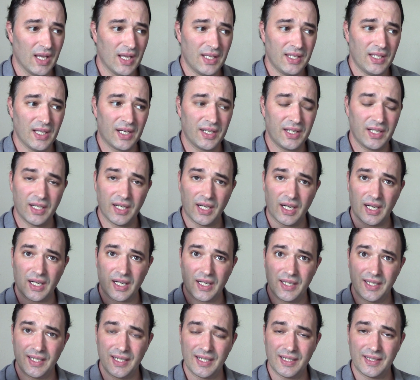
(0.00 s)
yani
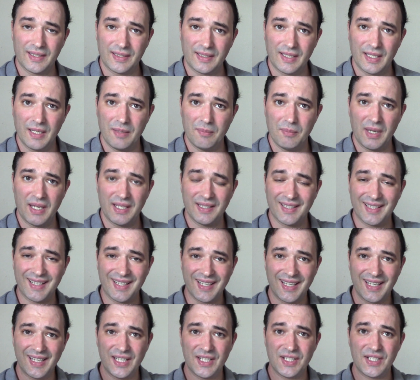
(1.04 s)
ahirette meydana
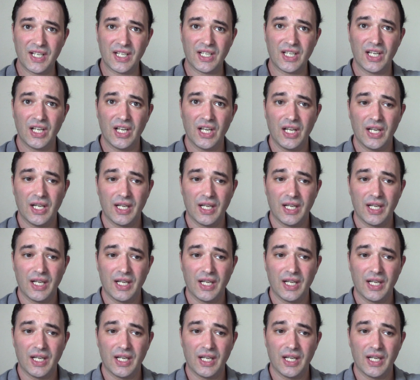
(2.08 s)
gelecek,